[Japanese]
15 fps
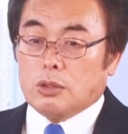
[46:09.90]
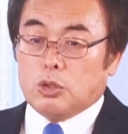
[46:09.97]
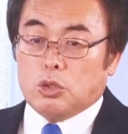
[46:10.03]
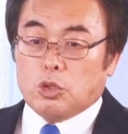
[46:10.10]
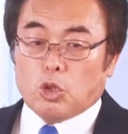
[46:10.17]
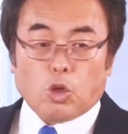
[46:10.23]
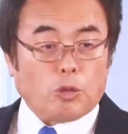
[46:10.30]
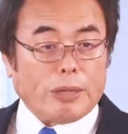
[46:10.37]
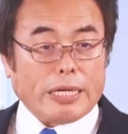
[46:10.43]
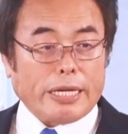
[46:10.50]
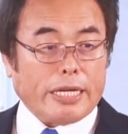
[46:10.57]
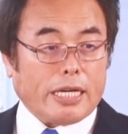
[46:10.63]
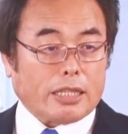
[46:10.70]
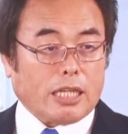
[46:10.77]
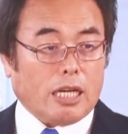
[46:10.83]
呼ばれ
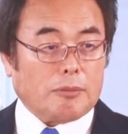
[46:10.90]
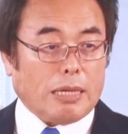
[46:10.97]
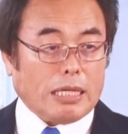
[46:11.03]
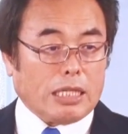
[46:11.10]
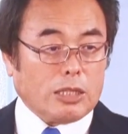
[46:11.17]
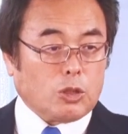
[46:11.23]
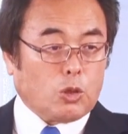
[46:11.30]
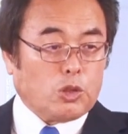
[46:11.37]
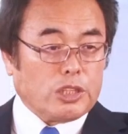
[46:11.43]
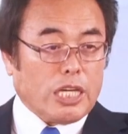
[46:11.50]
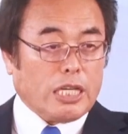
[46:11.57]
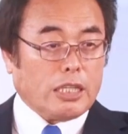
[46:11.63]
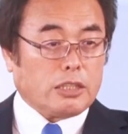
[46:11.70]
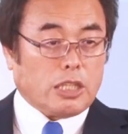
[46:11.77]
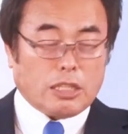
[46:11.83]
なければ人の家
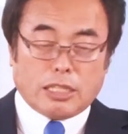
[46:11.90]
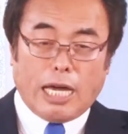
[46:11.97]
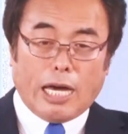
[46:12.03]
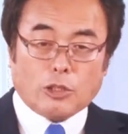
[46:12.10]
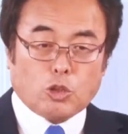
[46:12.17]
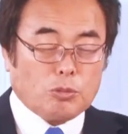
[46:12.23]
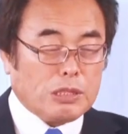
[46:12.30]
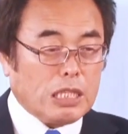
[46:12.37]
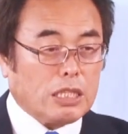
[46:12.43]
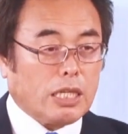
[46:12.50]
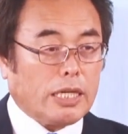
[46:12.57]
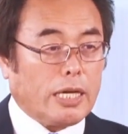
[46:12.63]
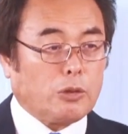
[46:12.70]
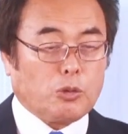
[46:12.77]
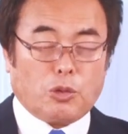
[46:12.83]
に絶対遊びに行け
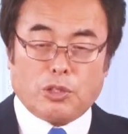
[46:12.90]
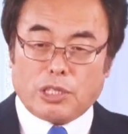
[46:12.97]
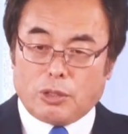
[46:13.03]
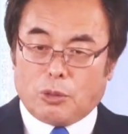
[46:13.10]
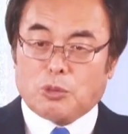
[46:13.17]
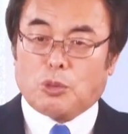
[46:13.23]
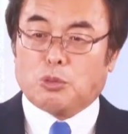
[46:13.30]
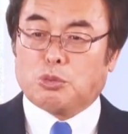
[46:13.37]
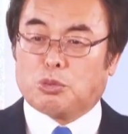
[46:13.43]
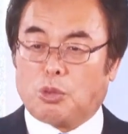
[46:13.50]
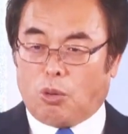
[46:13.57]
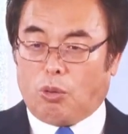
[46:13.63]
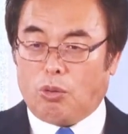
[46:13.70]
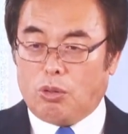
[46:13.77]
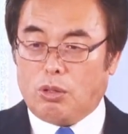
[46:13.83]
ないこの日本の風
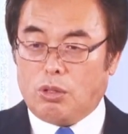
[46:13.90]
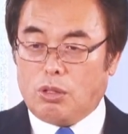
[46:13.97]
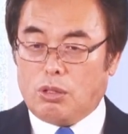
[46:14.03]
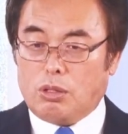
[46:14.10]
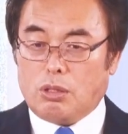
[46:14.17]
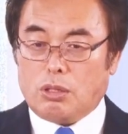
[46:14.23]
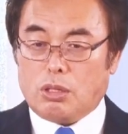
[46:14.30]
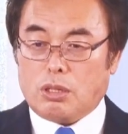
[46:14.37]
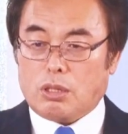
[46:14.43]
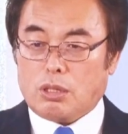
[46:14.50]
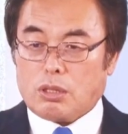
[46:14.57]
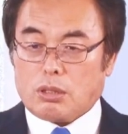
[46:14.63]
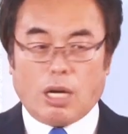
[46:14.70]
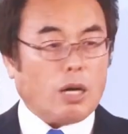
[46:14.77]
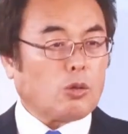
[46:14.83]
土
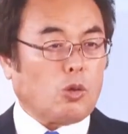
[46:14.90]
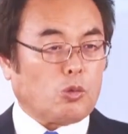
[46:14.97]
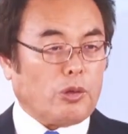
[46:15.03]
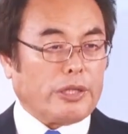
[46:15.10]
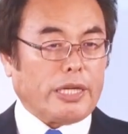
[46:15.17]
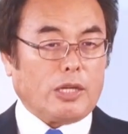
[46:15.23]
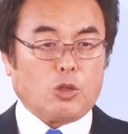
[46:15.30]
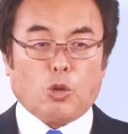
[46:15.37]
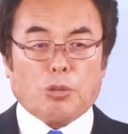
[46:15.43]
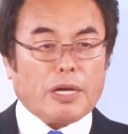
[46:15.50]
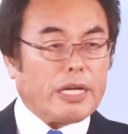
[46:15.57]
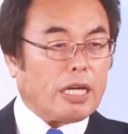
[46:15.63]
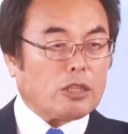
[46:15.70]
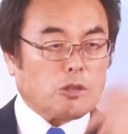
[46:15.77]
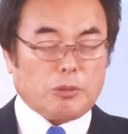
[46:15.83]
韓国はね呼ばれ
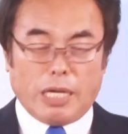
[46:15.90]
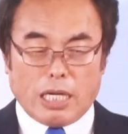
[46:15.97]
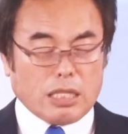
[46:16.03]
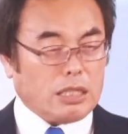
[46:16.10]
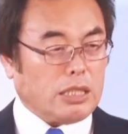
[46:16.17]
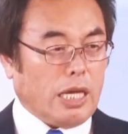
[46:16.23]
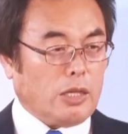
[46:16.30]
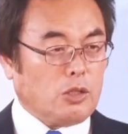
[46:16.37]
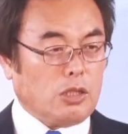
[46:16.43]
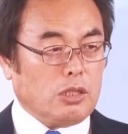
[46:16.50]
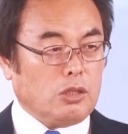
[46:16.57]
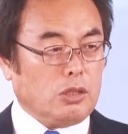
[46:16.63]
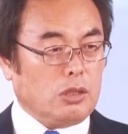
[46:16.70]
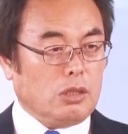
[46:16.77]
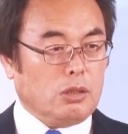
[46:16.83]
なくても平気で
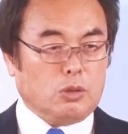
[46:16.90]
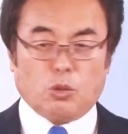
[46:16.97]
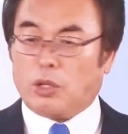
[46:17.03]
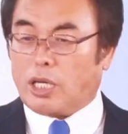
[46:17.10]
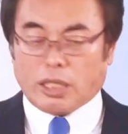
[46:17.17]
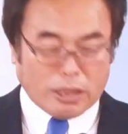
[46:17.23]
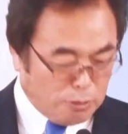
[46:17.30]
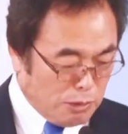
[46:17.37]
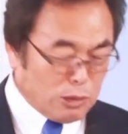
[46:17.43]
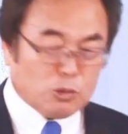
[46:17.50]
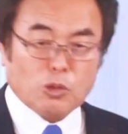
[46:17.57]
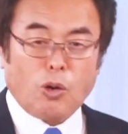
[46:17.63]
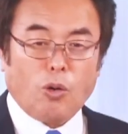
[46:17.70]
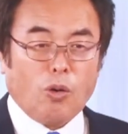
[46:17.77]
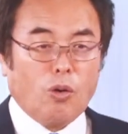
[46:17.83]
夜中でも行く
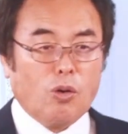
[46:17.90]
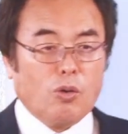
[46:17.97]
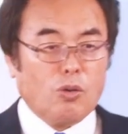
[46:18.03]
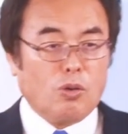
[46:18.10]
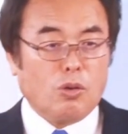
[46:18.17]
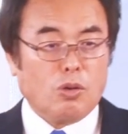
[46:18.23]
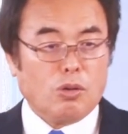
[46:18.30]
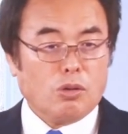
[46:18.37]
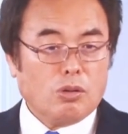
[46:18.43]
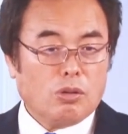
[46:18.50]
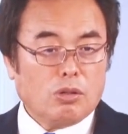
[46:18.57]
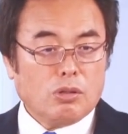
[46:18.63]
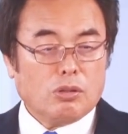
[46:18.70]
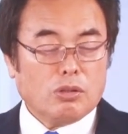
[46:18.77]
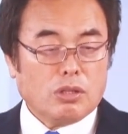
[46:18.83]
の
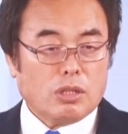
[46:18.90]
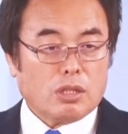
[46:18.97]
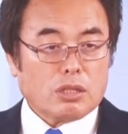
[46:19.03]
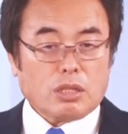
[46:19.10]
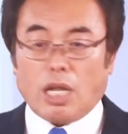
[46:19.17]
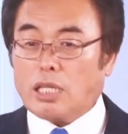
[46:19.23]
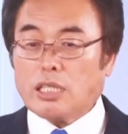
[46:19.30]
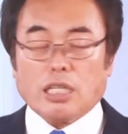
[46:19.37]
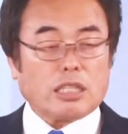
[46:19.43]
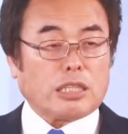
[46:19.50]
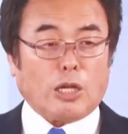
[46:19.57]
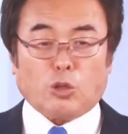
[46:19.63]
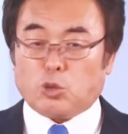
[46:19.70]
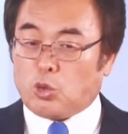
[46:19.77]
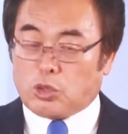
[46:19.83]
なんで来た
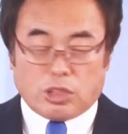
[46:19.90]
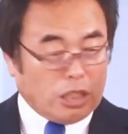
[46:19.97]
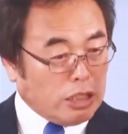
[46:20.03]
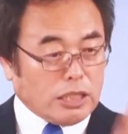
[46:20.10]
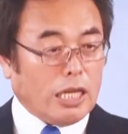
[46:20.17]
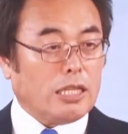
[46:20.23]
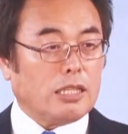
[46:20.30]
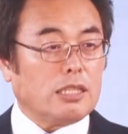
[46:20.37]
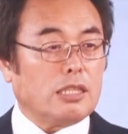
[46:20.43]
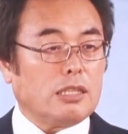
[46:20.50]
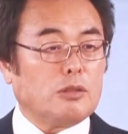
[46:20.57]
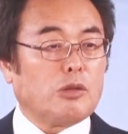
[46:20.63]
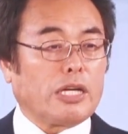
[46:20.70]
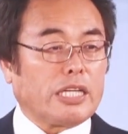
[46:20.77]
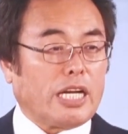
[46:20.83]
のと絶対言
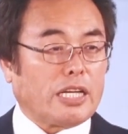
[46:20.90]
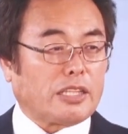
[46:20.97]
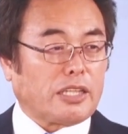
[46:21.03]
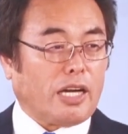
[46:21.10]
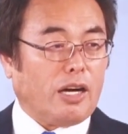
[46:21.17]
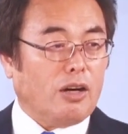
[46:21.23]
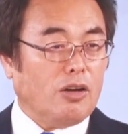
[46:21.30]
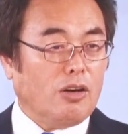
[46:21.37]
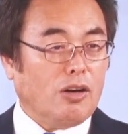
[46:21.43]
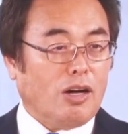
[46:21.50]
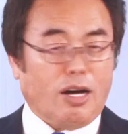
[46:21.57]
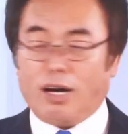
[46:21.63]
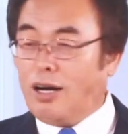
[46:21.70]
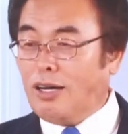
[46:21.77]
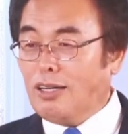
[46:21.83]
われないから
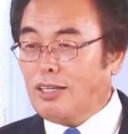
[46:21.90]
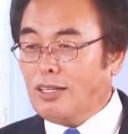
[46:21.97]
あ